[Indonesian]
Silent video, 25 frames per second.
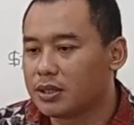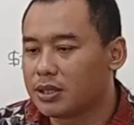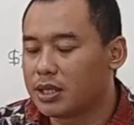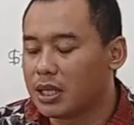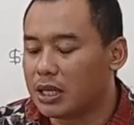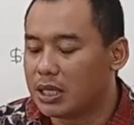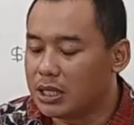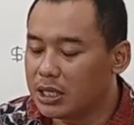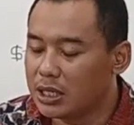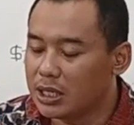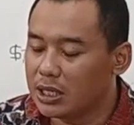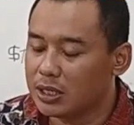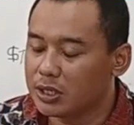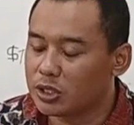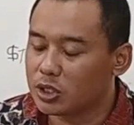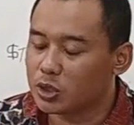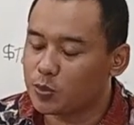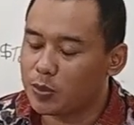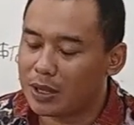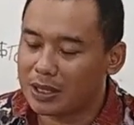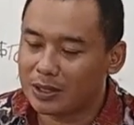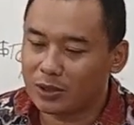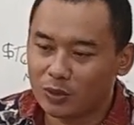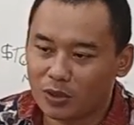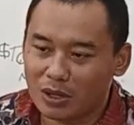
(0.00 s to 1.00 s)
Jadi
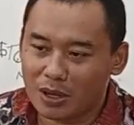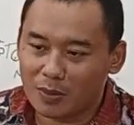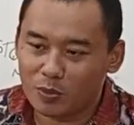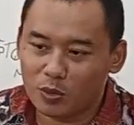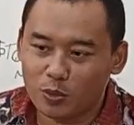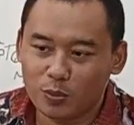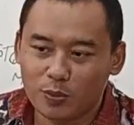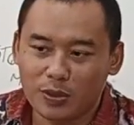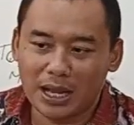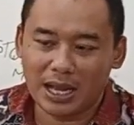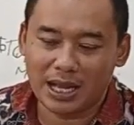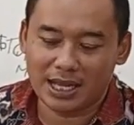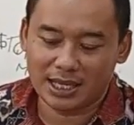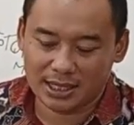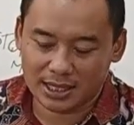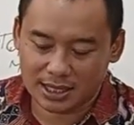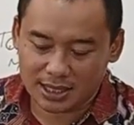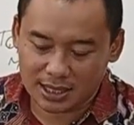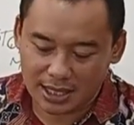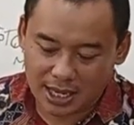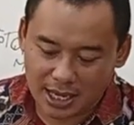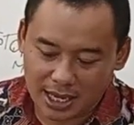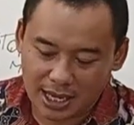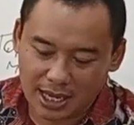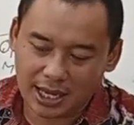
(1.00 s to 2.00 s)
sepatu kamu
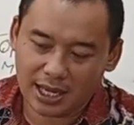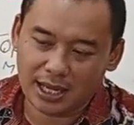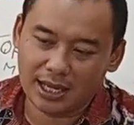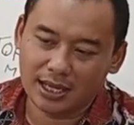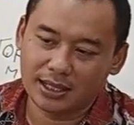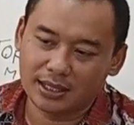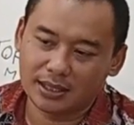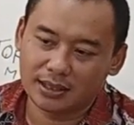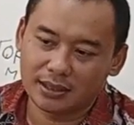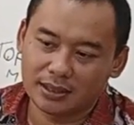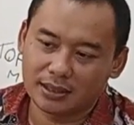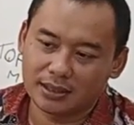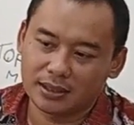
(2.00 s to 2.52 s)
basah